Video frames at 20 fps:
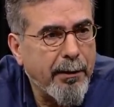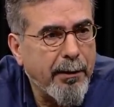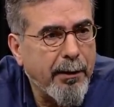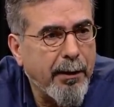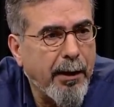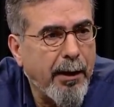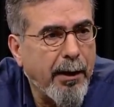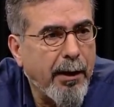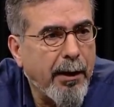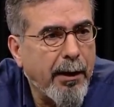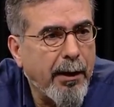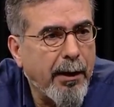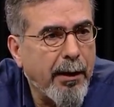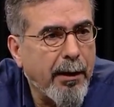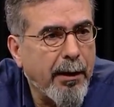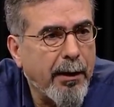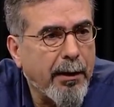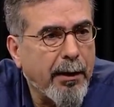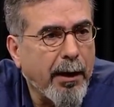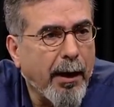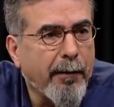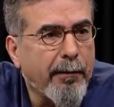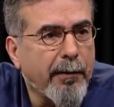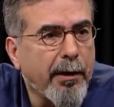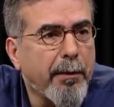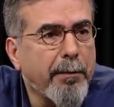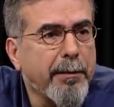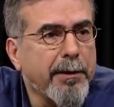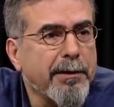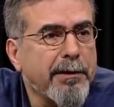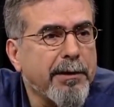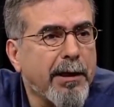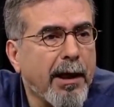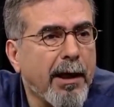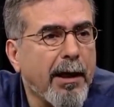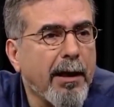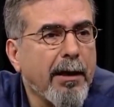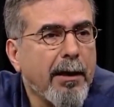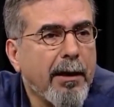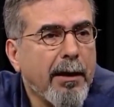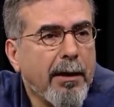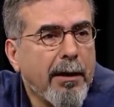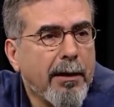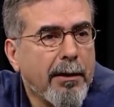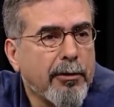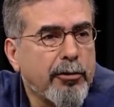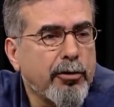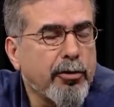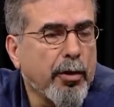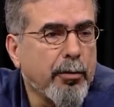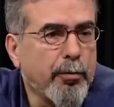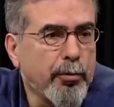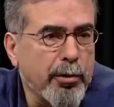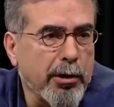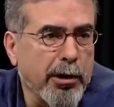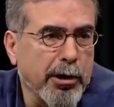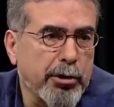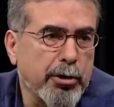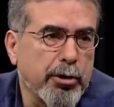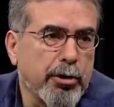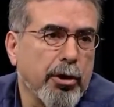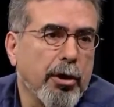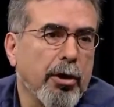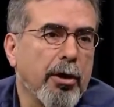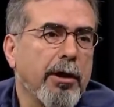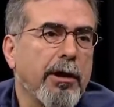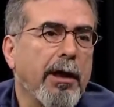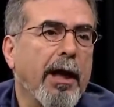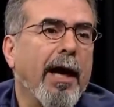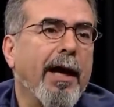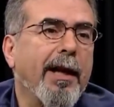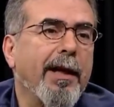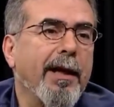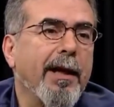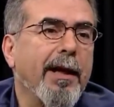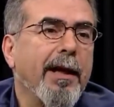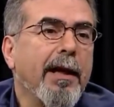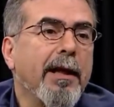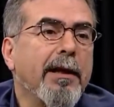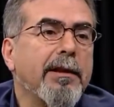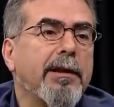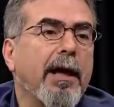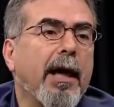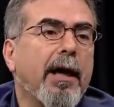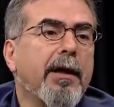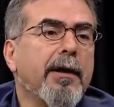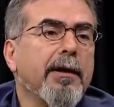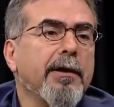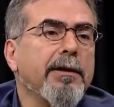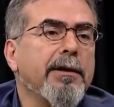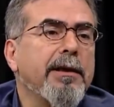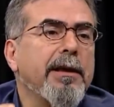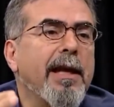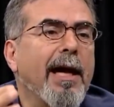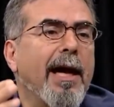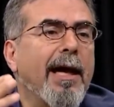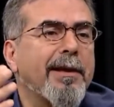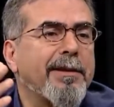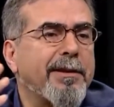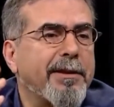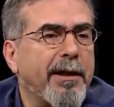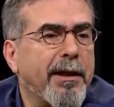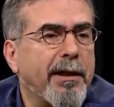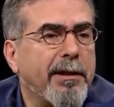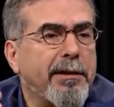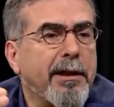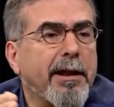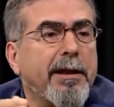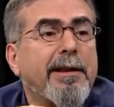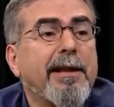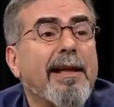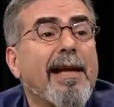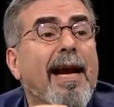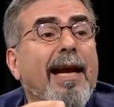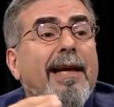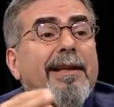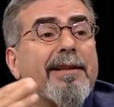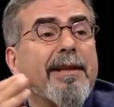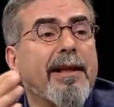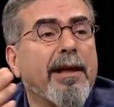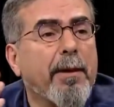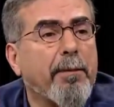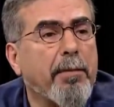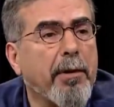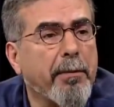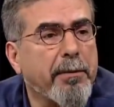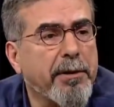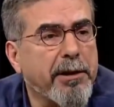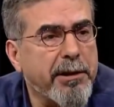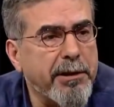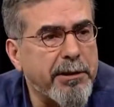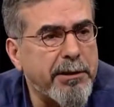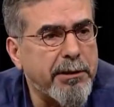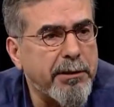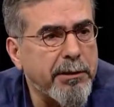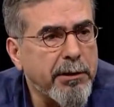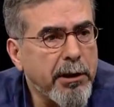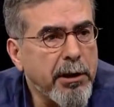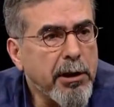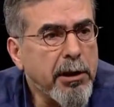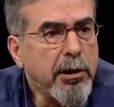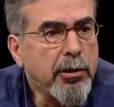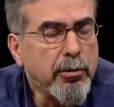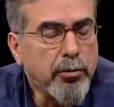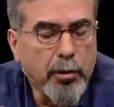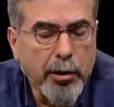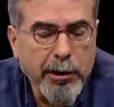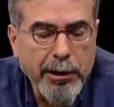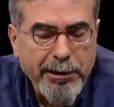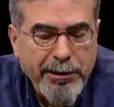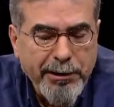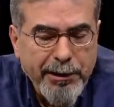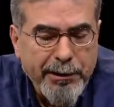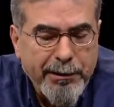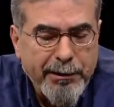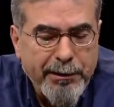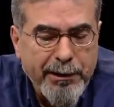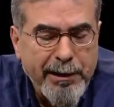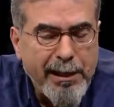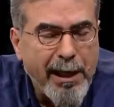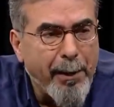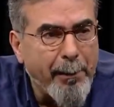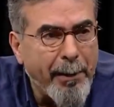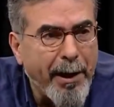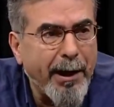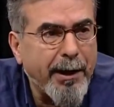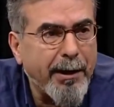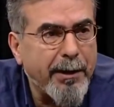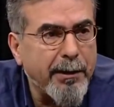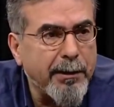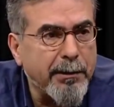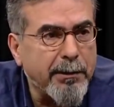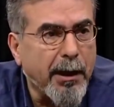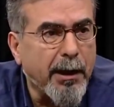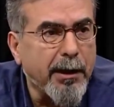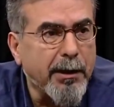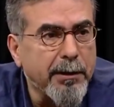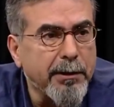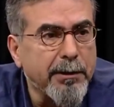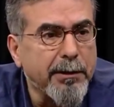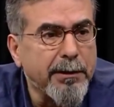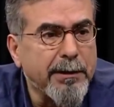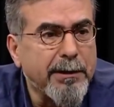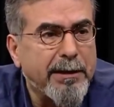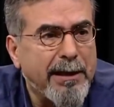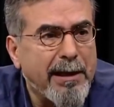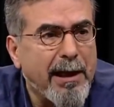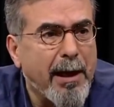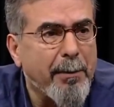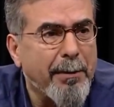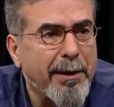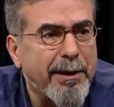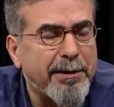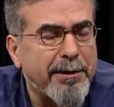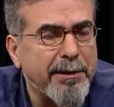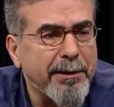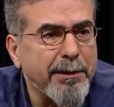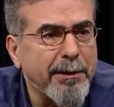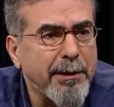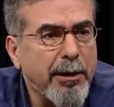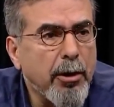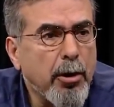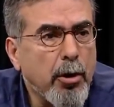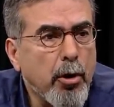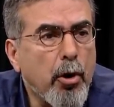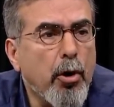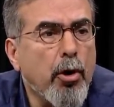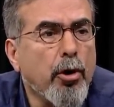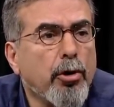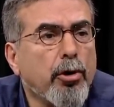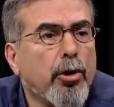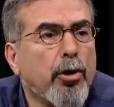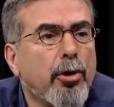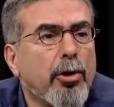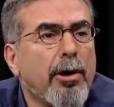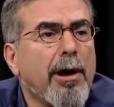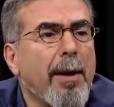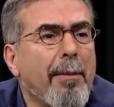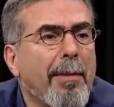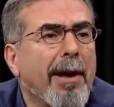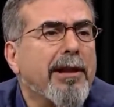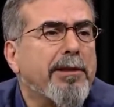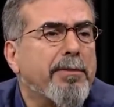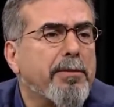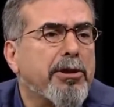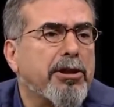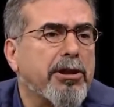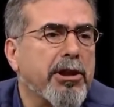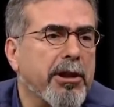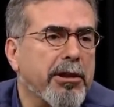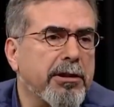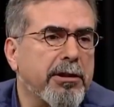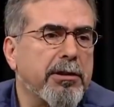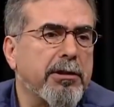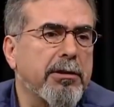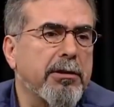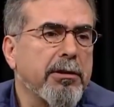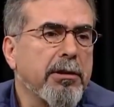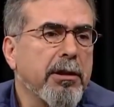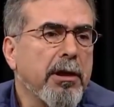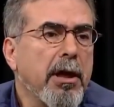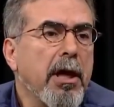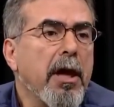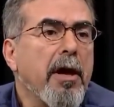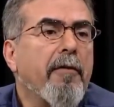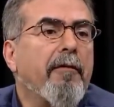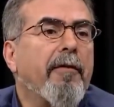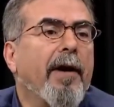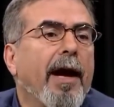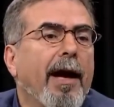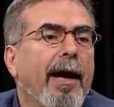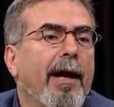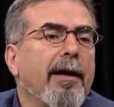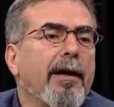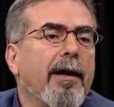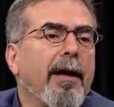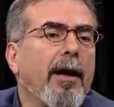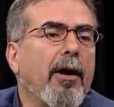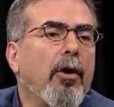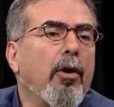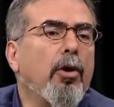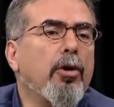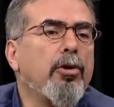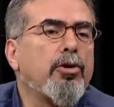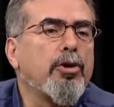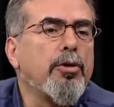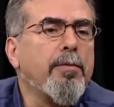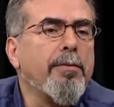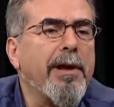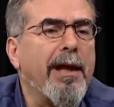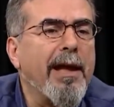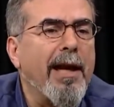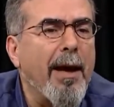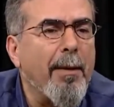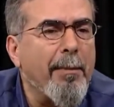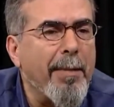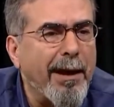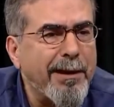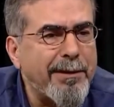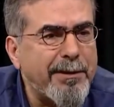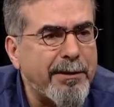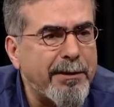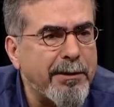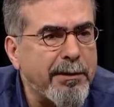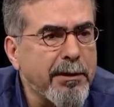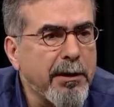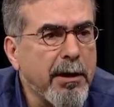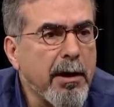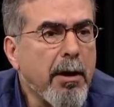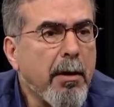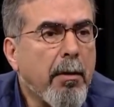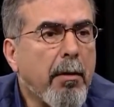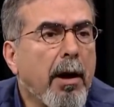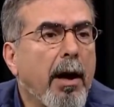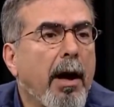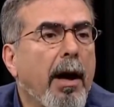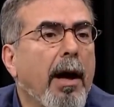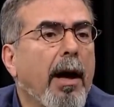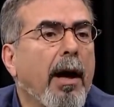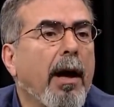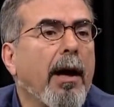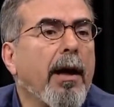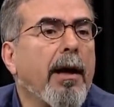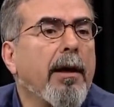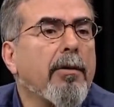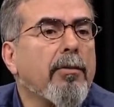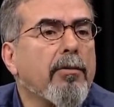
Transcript: e, kavramında somutlaşıyor. Yani Tanrı dilerse, ne dilerse yapabilir. Dolayısıyla dilemek, Tanrı'nın dilemesi öngörülemez bir şeydir ve e, ölçümlenemez. Çok güzel. E, e,